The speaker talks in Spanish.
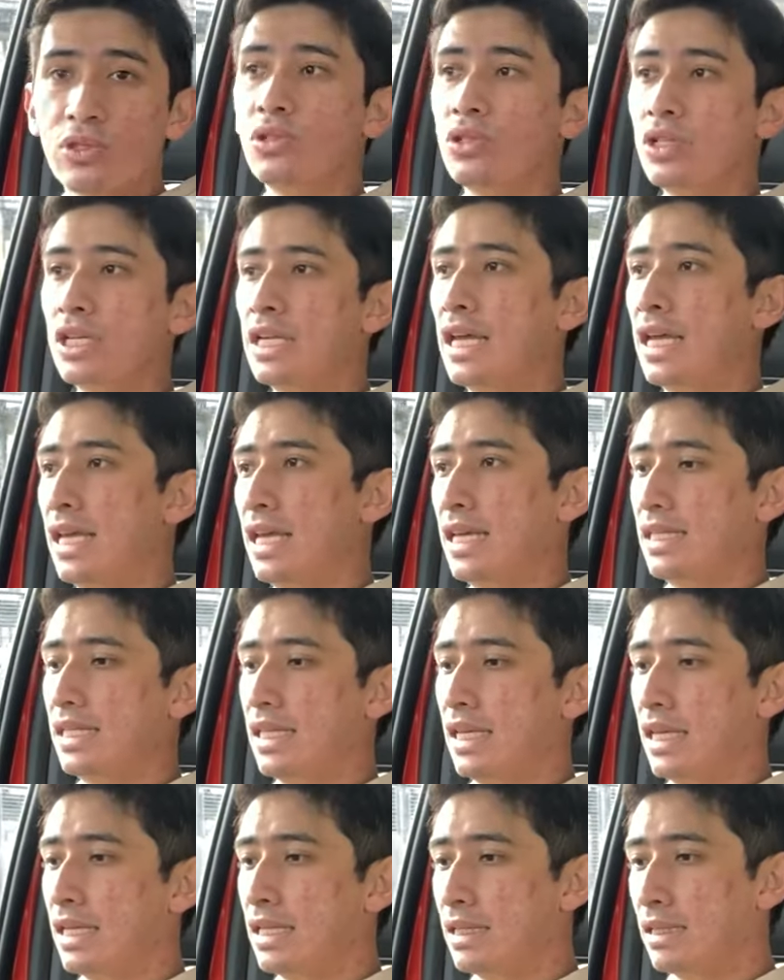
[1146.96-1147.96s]
toneladas
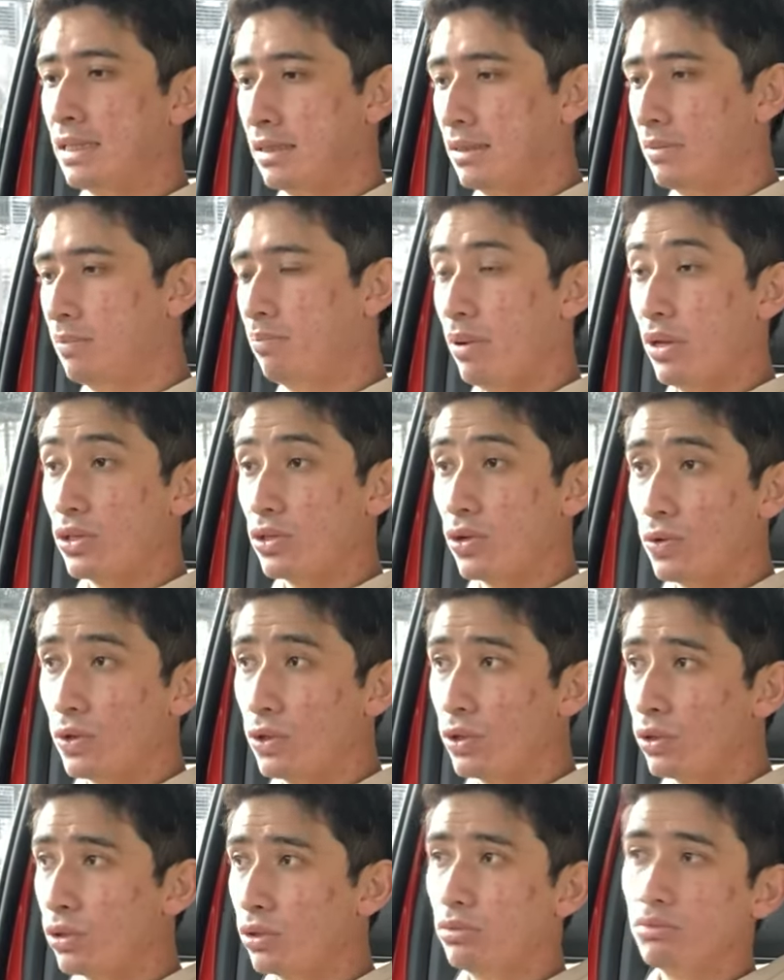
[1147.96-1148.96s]
en peso
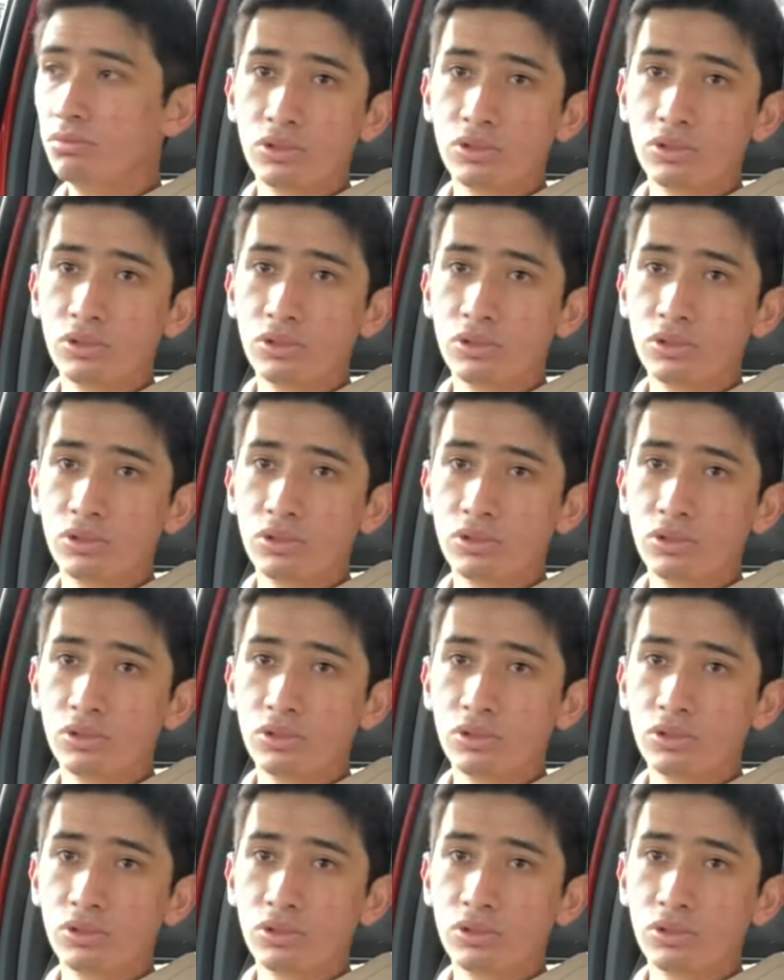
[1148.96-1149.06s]
bruto,